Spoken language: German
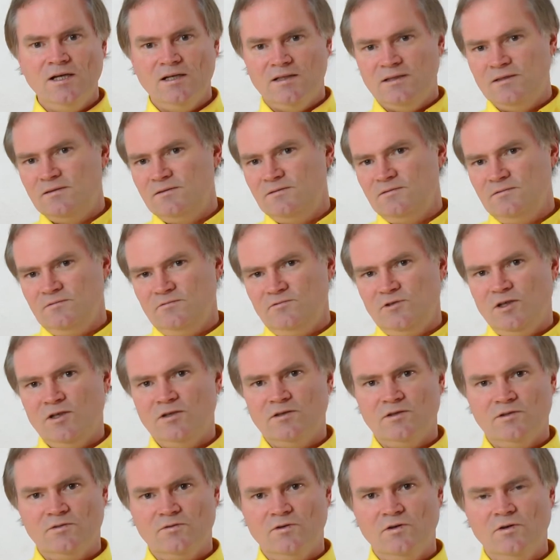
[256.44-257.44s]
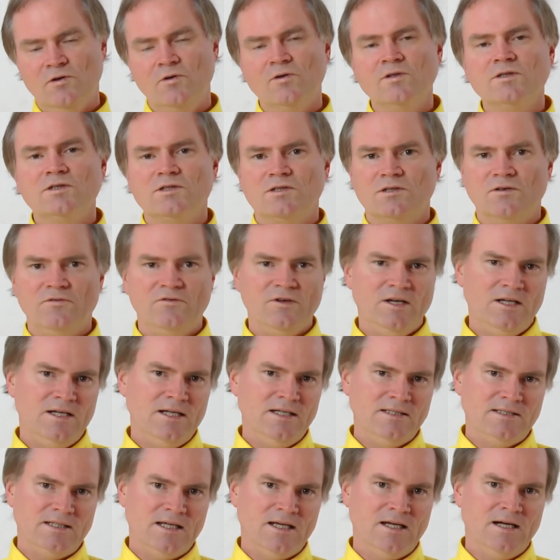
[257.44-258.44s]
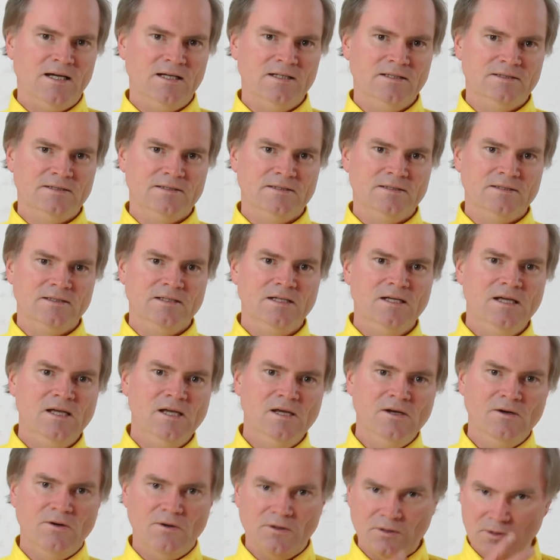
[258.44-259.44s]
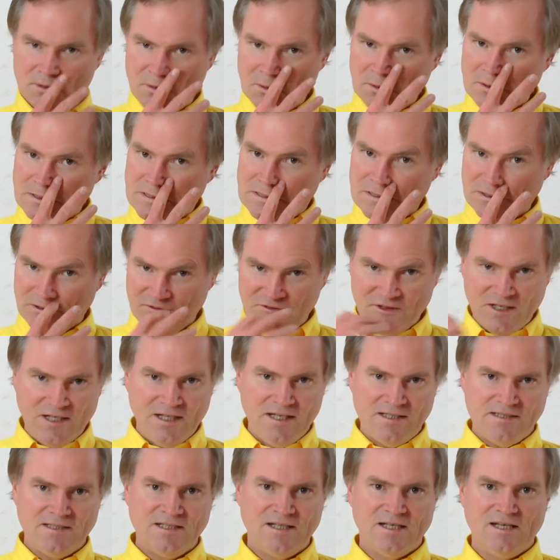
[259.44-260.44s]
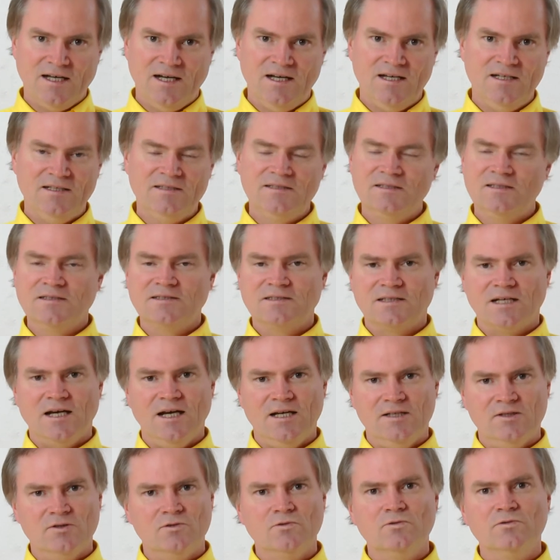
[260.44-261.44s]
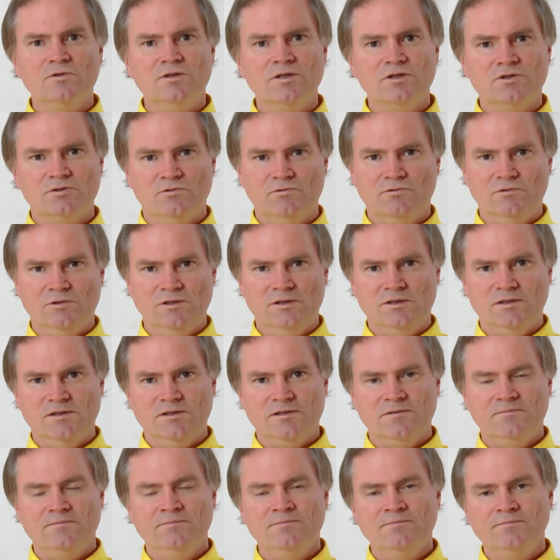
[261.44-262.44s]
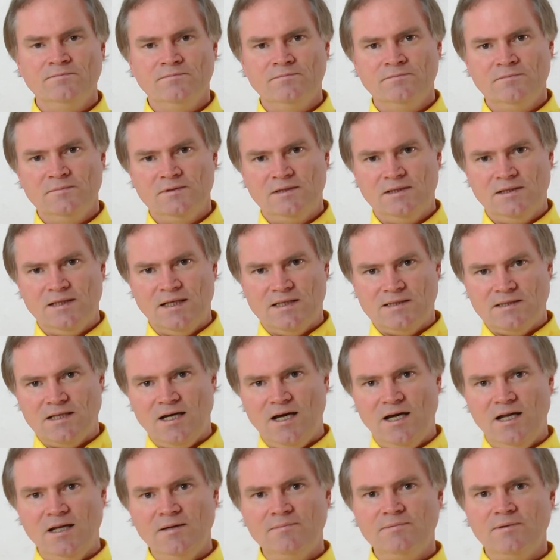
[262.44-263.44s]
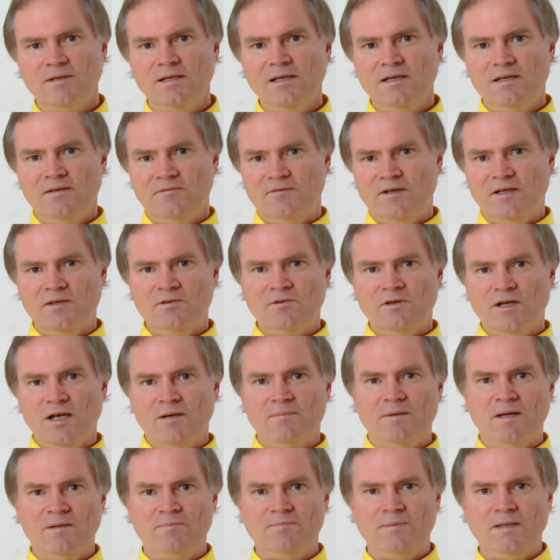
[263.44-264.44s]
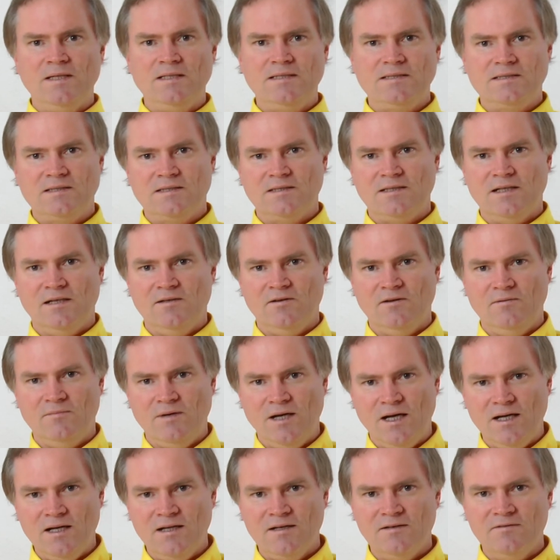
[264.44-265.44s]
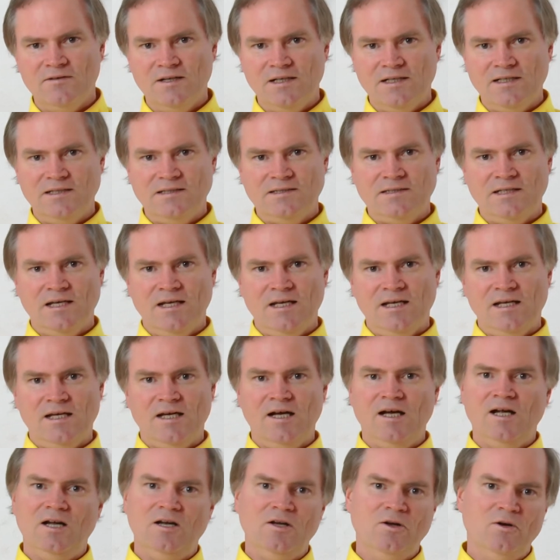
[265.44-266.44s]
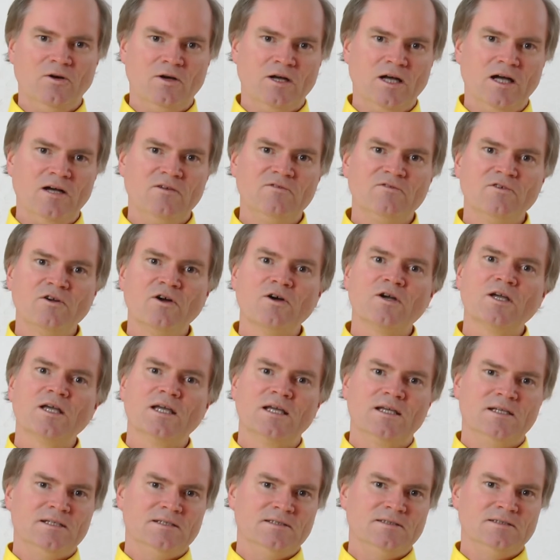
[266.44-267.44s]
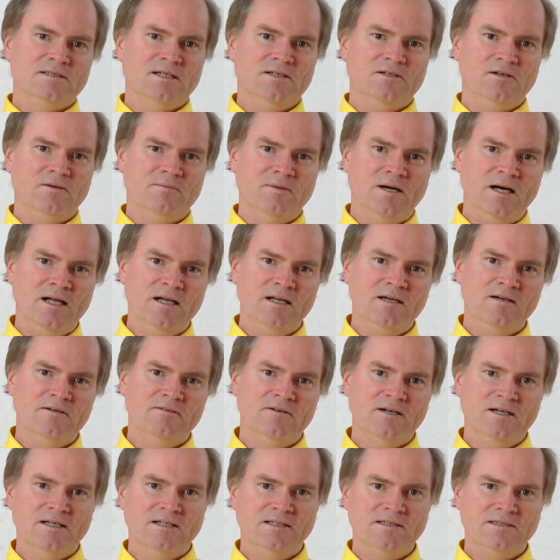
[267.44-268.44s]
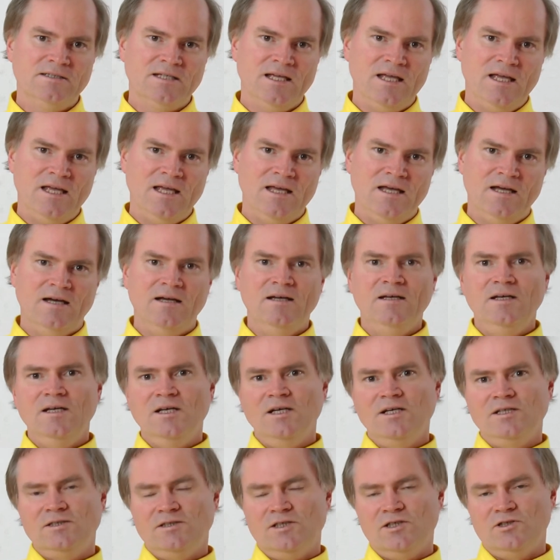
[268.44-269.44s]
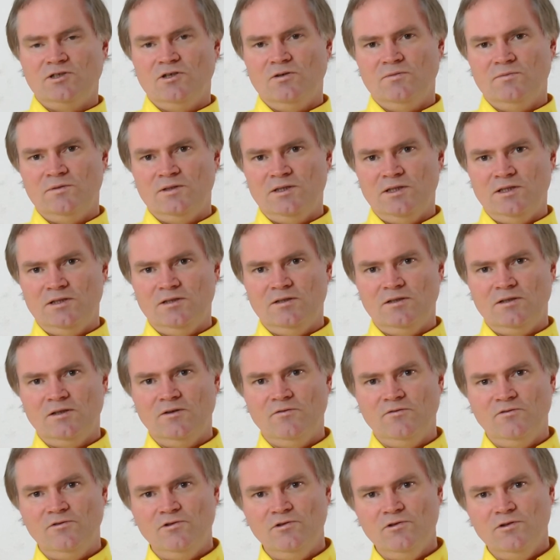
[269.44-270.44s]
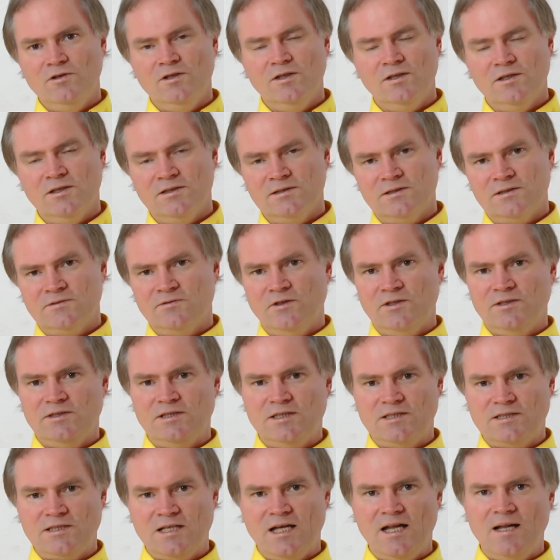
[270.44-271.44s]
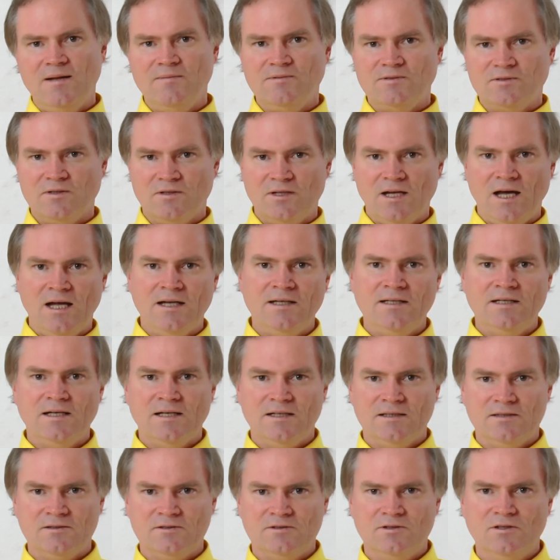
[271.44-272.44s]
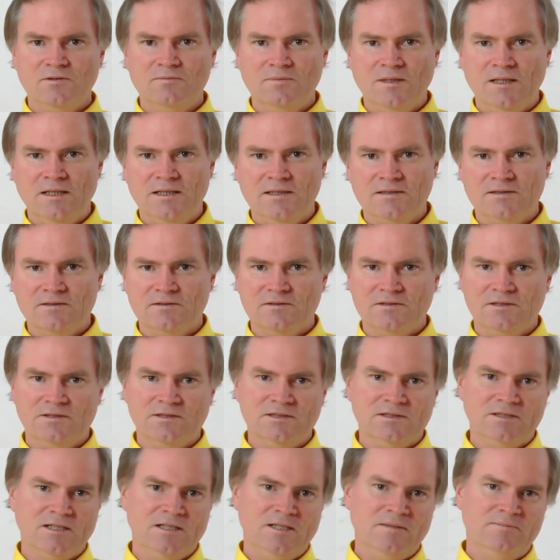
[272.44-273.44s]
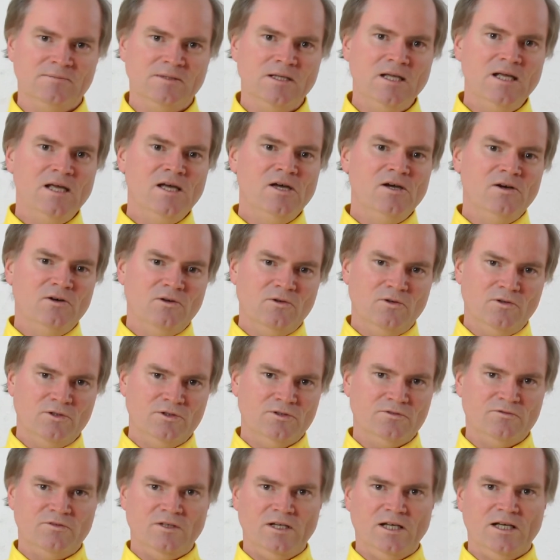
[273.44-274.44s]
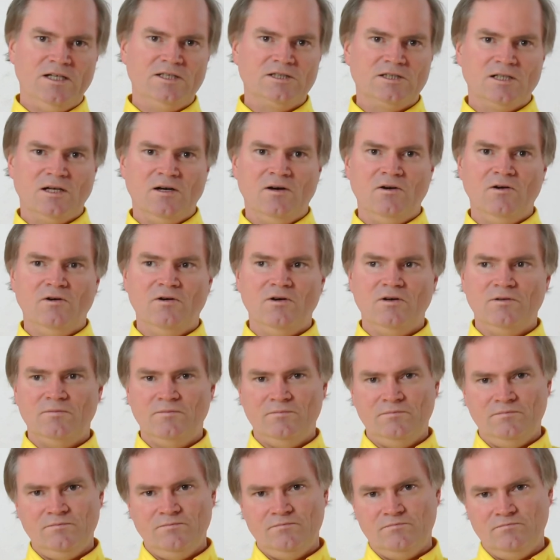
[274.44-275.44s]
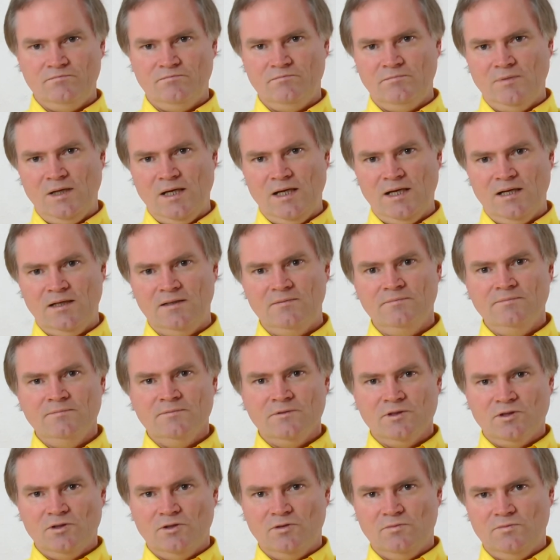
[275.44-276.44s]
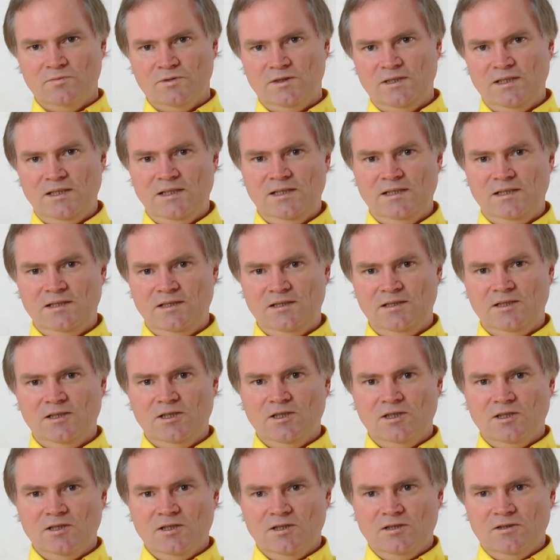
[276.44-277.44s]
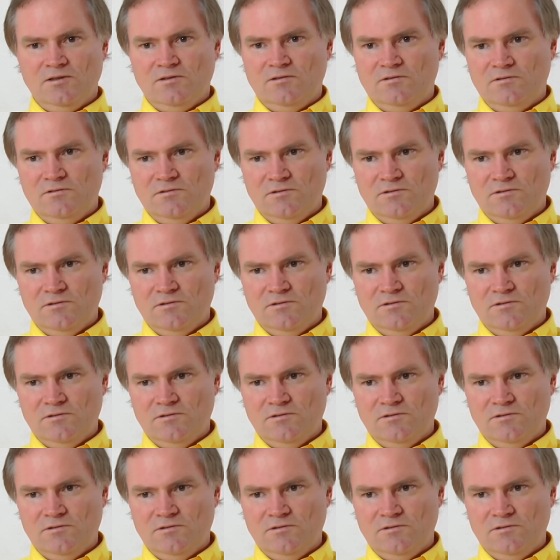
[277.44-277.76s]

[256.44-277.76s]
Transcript: hm, irgendwo unzuverlässig halten. Und Unzuverlässigkeit ist keine gute Tugend. Deshalb, wenn du jemand bist, der normalerweise eher locker flockig ist, der normalerweise eher sich um die Gefühle von sich selbst und anderen kümmert oder selbst und vielleicht auch mehr um die äh,